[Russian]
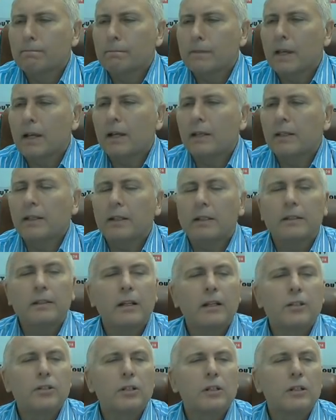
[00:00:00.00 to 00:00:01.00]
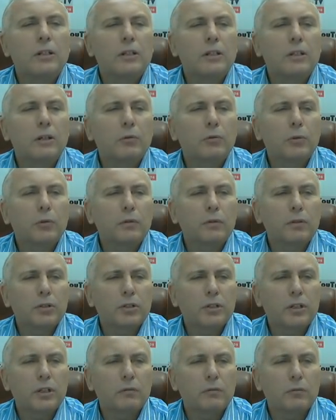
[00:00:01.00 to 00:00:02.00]
А, нет, начали не на уровне
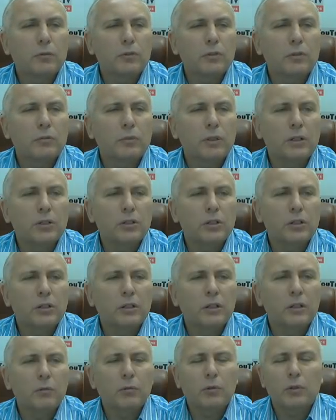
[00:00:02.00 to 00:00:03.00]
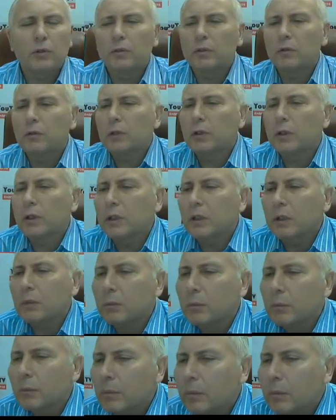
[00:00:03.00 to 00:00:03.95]
68, начали на уровне вот этом.